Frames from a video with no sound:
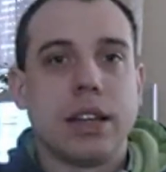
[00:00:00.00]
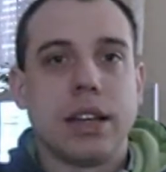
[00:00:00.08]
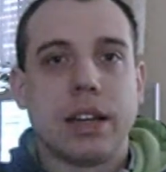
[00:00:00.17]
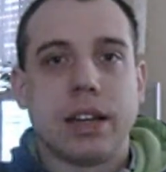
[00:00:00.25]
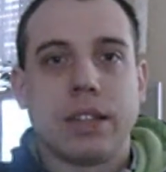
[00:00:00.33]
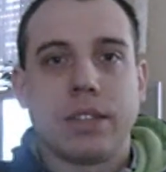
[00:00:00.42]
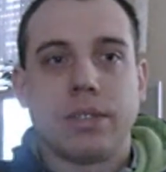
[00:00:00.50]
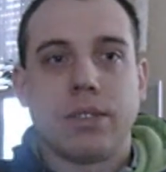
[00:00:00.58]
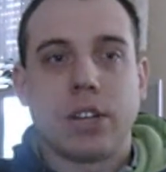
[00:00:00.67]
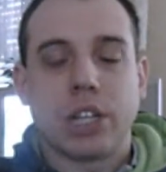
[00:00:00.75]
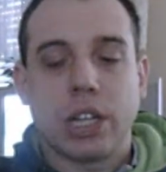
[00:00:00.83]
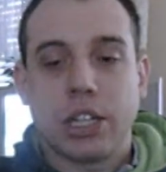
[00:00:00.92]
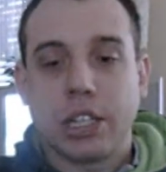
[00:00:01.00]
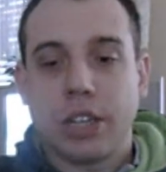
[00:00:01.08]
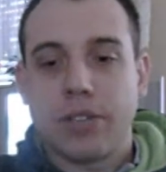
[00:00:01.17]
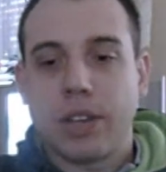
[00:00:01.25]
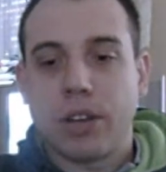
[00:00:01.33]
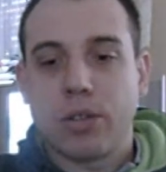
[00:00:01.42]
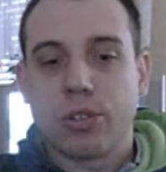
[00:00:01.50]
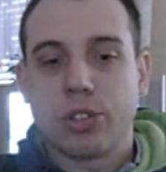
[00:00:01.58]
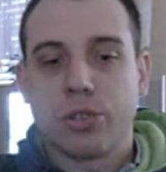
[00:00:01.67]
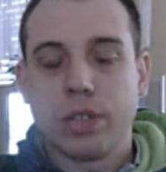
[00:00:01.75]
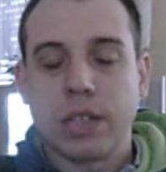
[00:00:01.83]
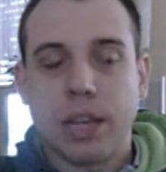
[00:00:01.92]
äh, wahrscheinlich deswegen auch
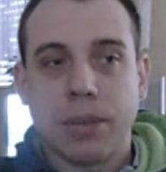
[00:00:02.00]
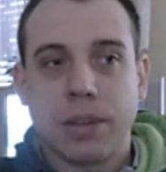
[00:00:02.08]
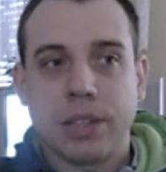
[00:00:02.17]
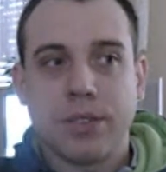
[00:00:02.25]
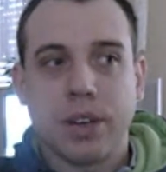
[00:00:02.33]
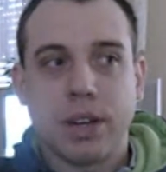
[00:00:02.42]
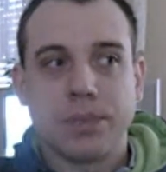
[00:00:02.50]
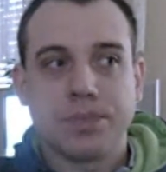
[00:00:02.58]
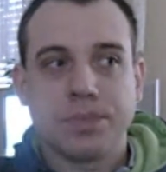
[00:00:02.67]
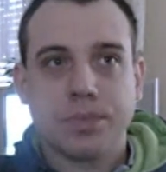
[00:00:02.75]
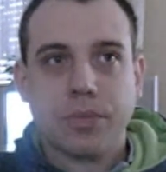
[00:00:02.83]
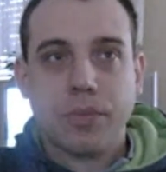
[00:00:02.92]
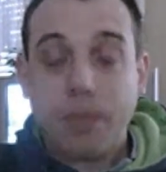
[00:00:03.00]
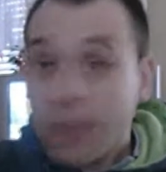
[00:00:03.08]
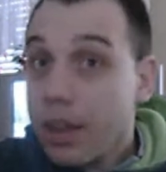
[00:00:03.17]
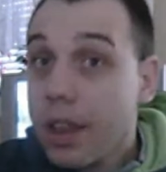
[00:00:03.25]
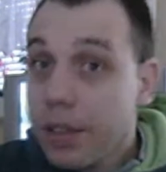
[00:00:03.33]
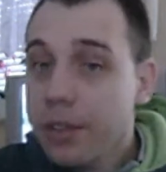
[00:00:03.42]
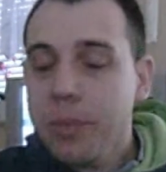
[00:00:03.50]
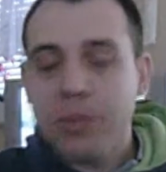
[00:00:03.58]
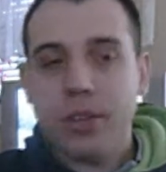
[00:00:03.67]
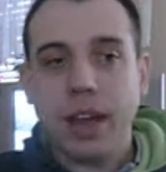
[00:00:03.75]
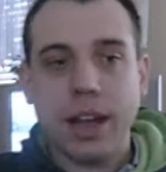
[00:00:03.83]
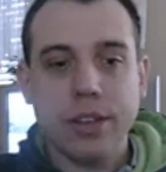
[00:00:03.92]
geschuldet, aber die war
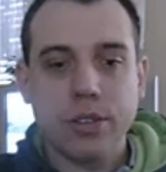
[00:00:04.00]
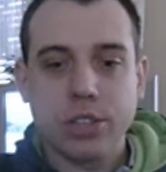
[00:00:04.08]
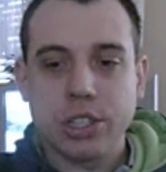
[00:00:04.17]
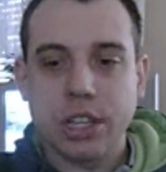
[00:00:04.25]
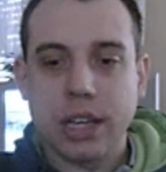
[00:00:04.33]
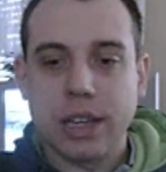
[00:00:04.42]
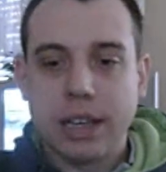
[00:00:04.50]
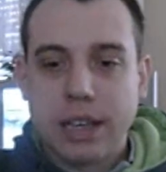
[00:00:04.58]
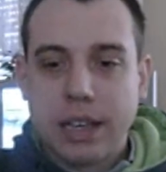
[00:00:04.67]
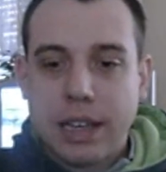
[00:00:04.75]
selbst der rein deutsche Teil,